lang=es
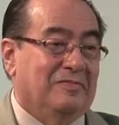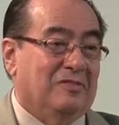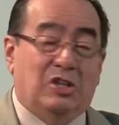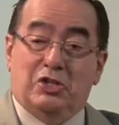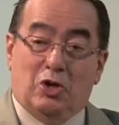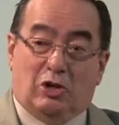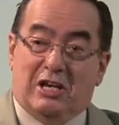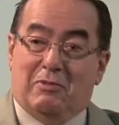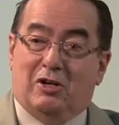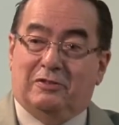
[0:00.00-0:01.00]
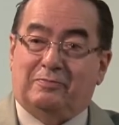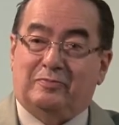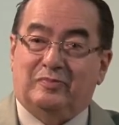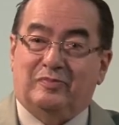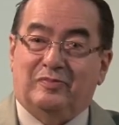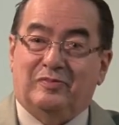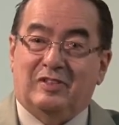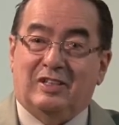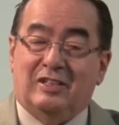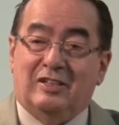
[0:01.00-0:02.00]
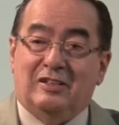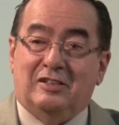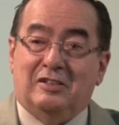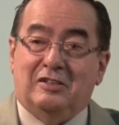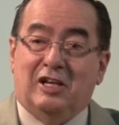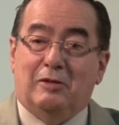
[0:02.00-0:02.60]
ni dio olivos. Y